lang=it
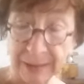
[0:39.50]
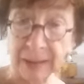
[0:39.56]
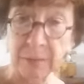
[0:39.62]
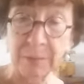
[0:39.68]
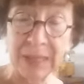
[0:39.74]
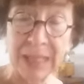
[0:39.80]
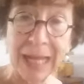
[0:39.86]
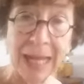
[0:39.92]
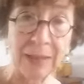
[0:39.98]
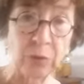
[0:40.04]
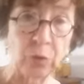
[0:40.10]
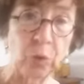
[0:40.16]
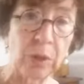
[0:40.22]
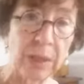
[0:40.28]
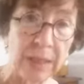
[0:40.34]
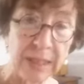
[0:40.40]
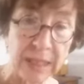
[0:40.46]
terminato
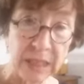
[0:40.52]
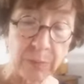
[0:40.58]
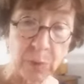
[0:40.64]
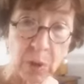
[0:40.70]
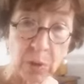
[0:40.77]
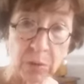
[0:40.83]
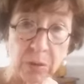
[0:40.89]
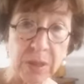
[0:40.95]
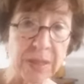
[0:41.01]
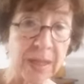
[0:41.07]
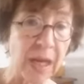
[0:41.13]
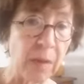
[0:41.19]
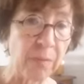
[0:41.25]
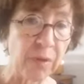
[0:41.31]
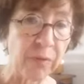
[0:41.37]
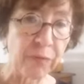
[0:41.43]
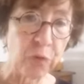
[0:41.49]
il libro
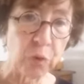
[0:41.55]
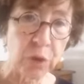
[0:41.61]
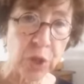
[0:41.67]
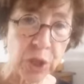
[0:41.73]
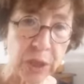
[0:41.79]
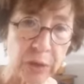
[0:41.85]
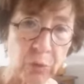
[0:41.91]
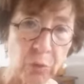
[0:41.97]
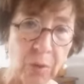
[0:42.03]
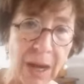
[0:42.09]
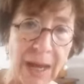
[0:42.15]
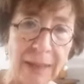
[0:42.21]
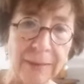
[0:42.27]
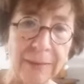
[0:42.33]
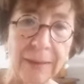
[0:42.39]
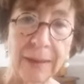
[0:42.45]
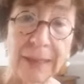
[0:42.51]
sarebbe forse
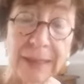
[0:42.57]
durata